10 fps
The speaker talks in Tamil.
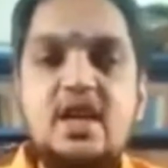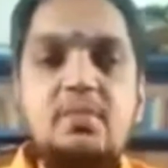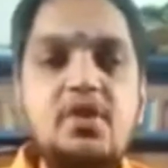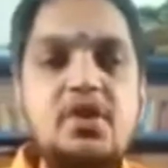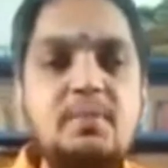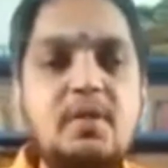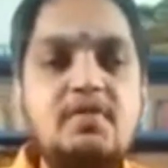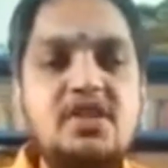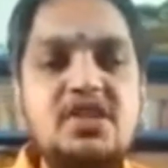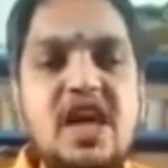இம்யூனிட்டி
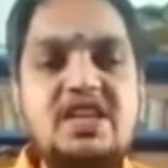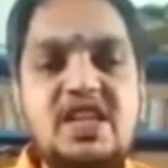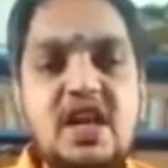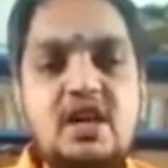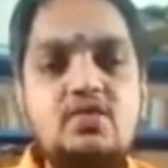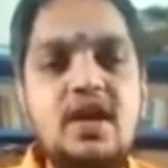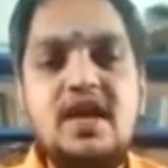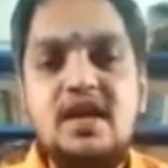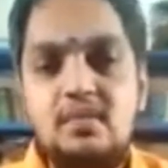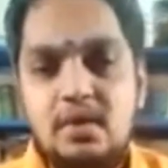பவர் ஜாஸ்தியாகணும்னா
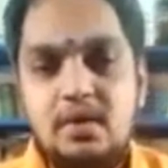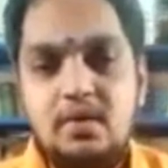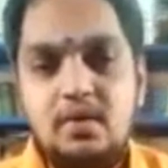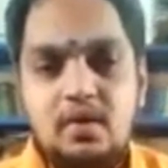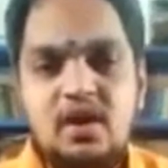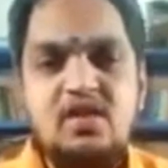என்ன பண்ணணும்